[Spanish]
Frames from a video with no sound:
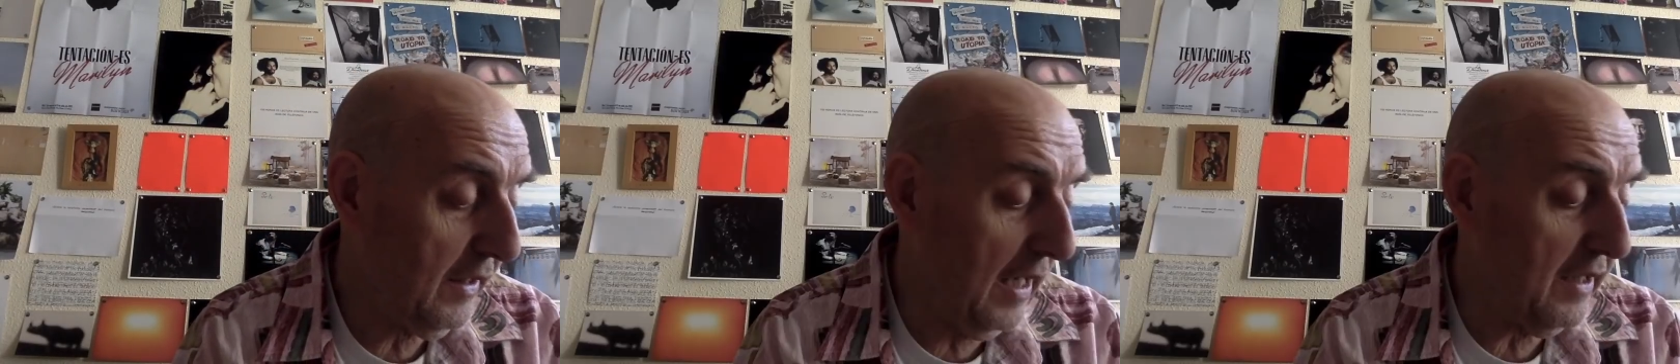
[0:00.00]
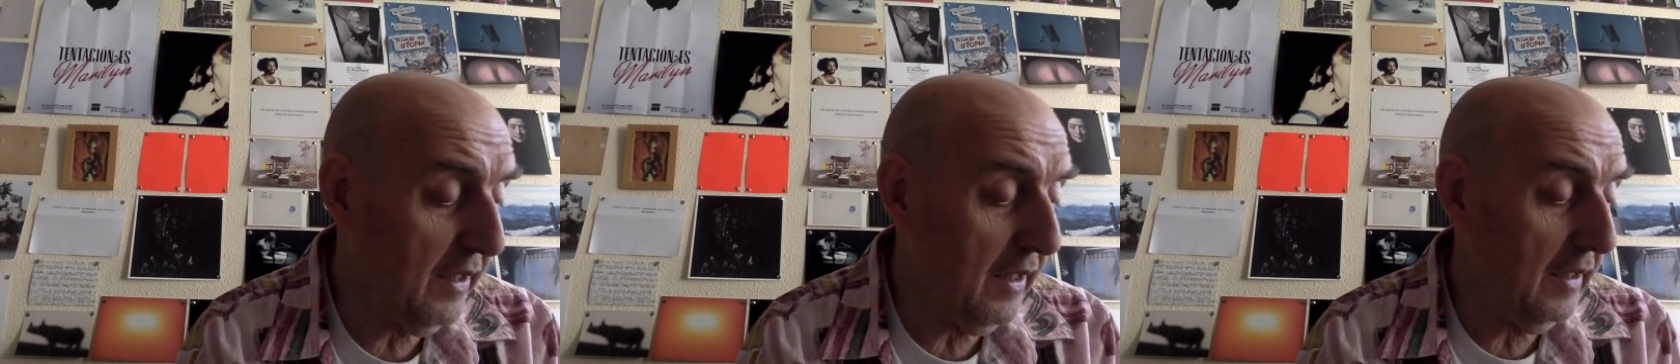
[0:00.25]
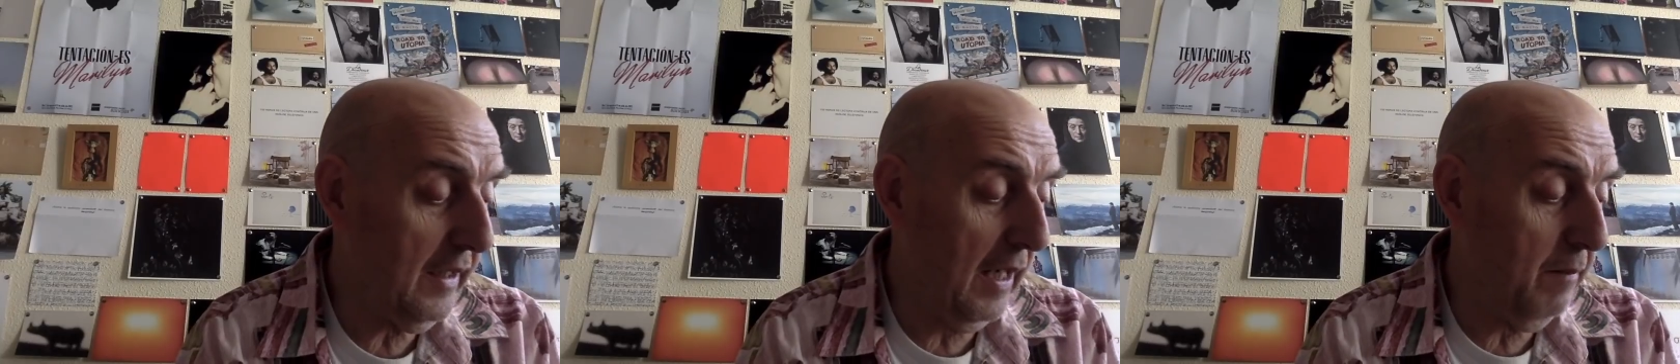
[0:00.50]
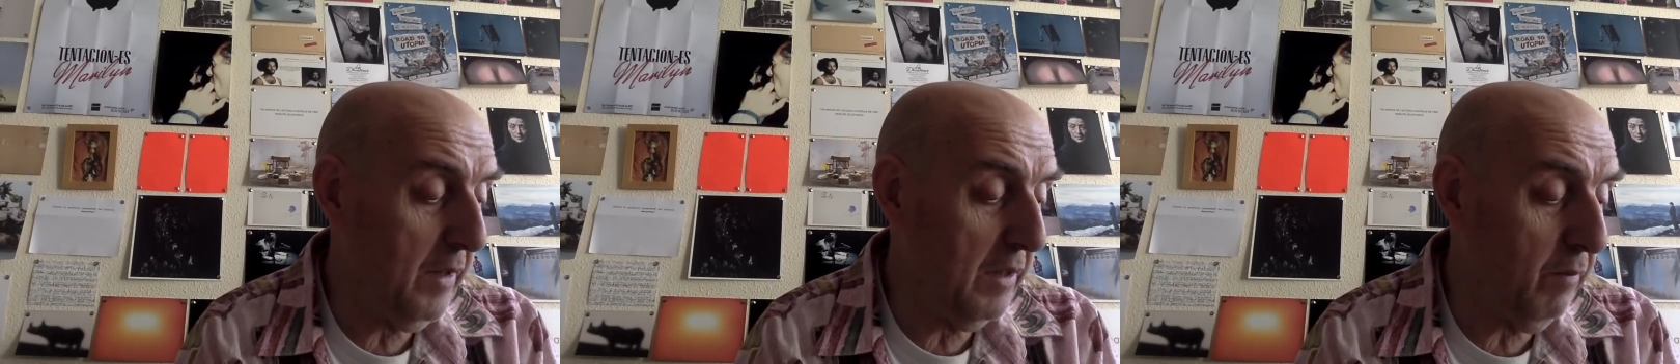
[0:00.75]
que es
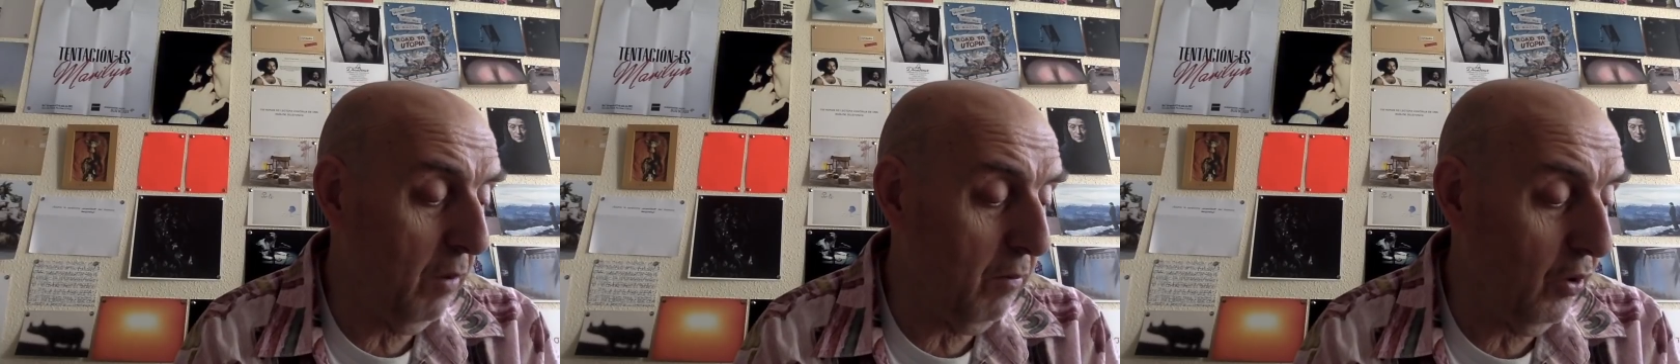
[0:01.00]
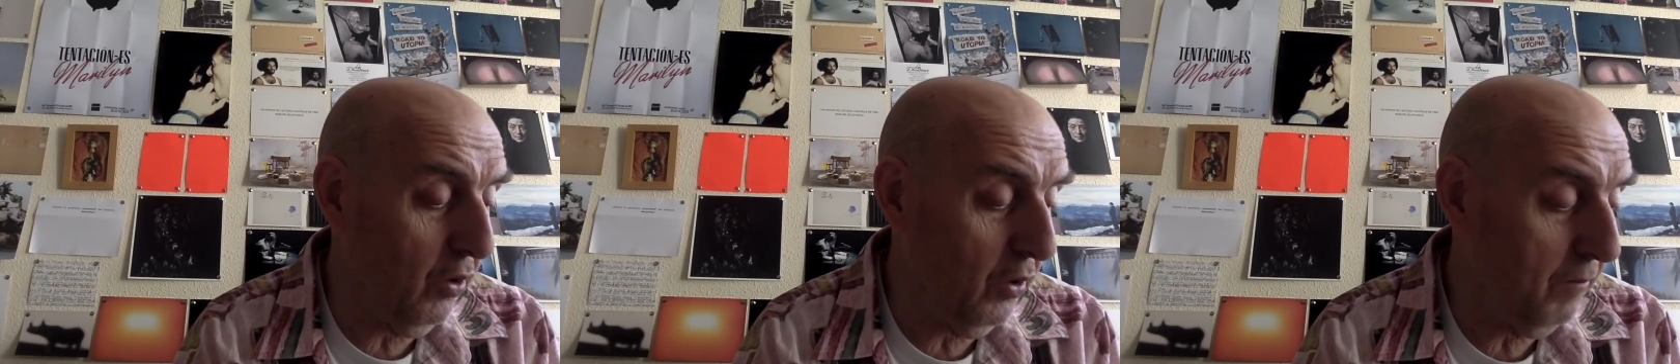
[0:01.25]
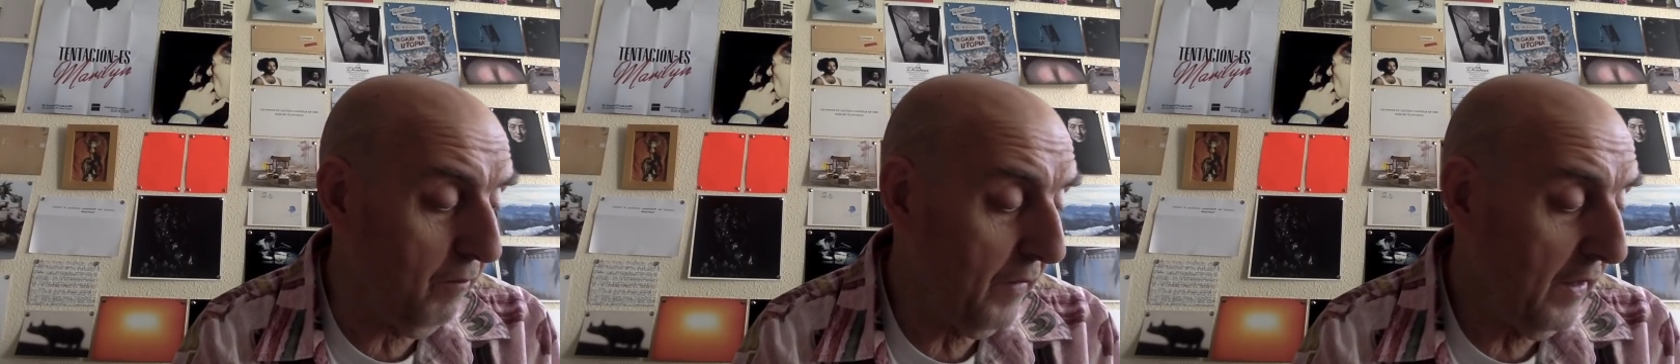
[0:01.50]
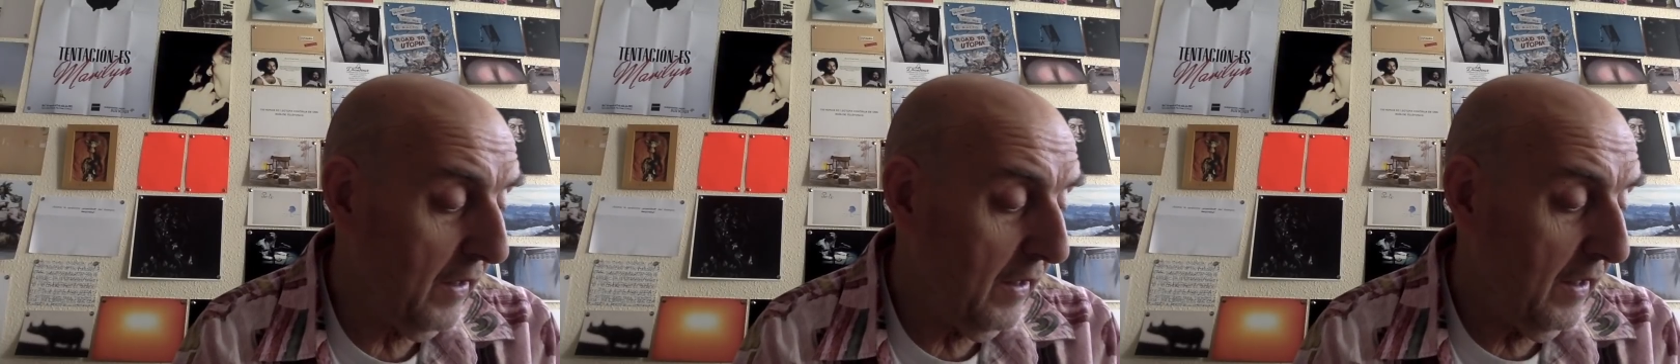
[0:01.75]
del mismo modo
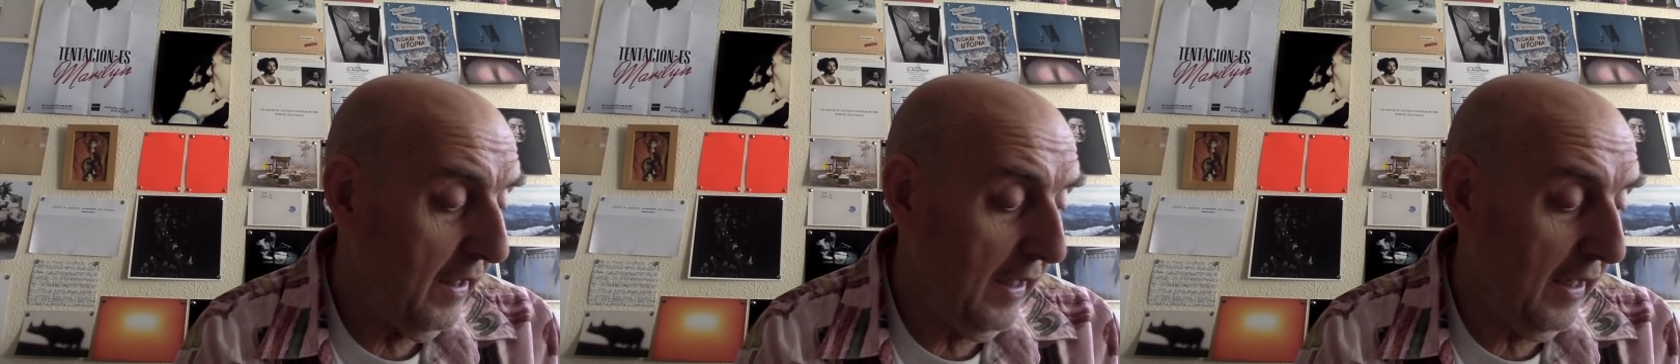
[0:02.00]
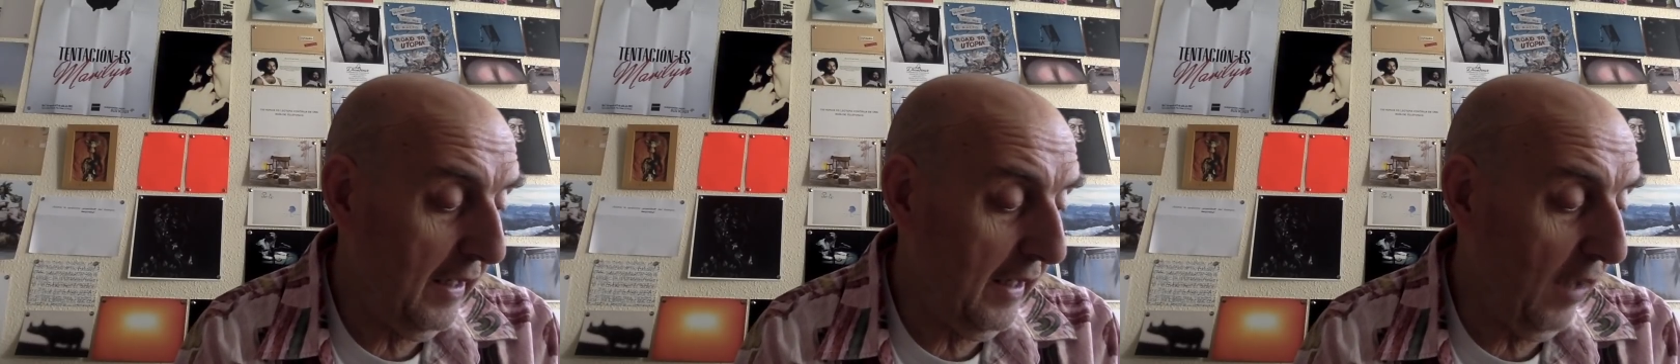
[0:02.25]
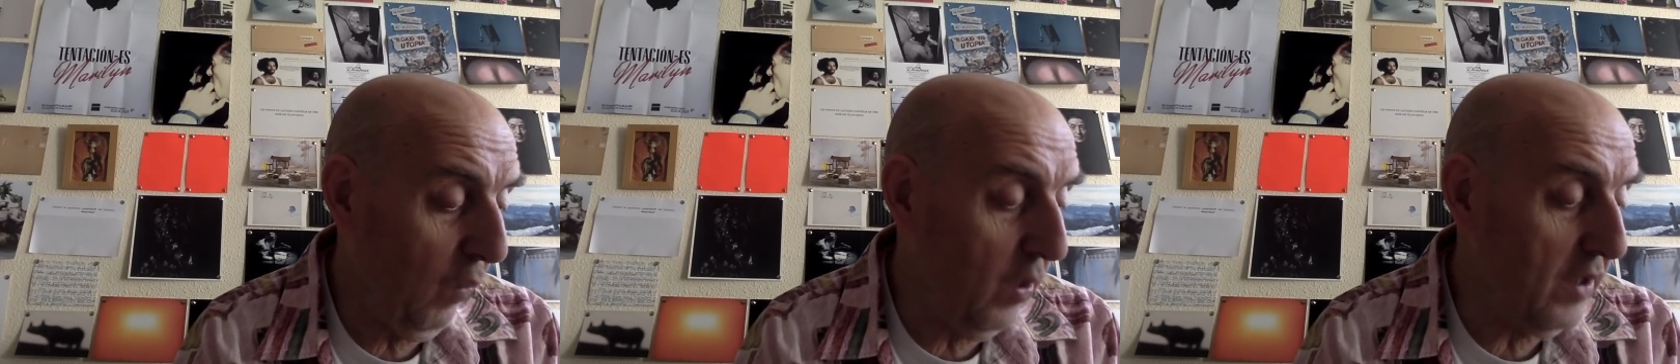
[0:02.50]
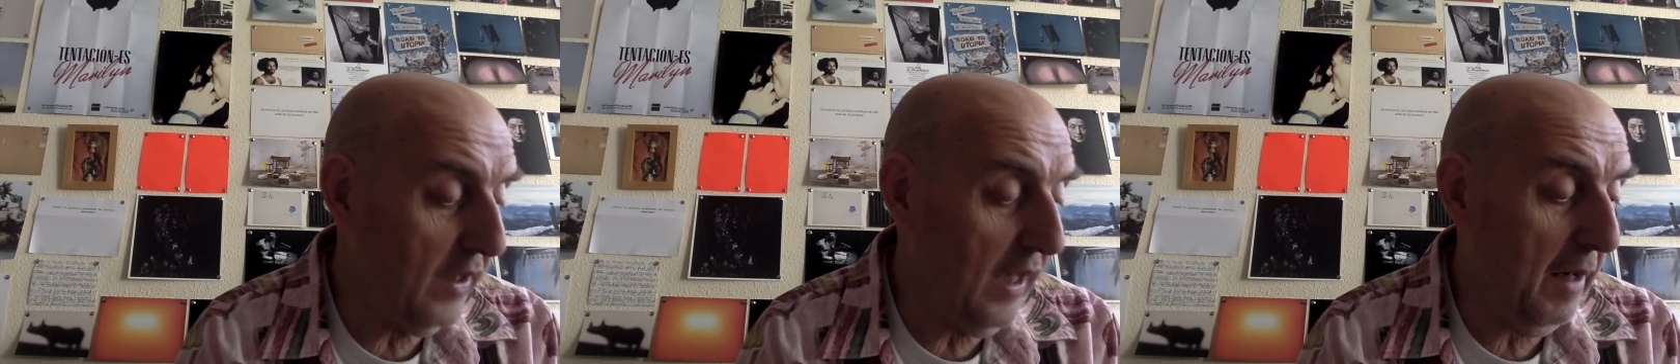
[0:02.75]
que
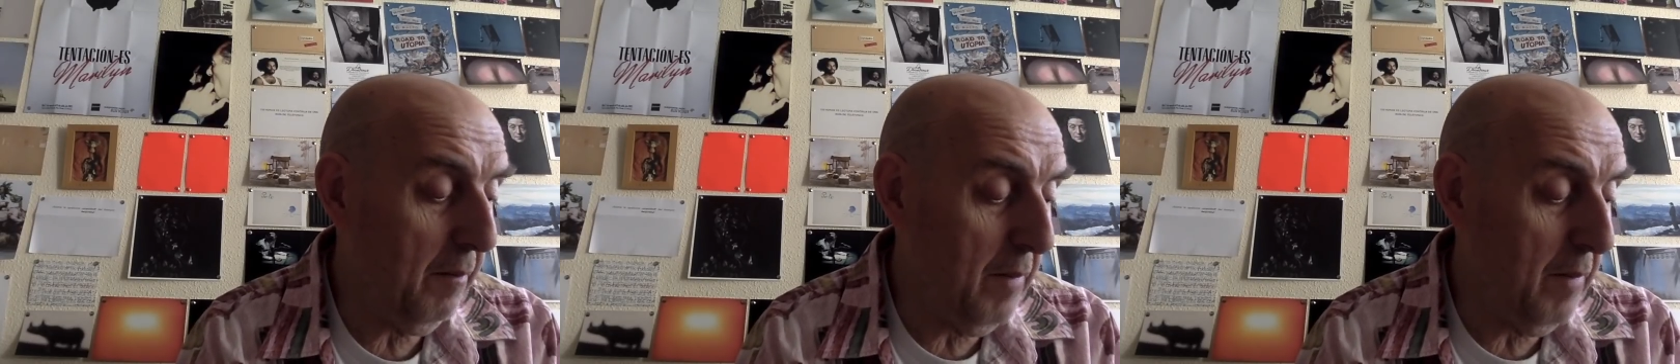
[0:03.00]
cuesta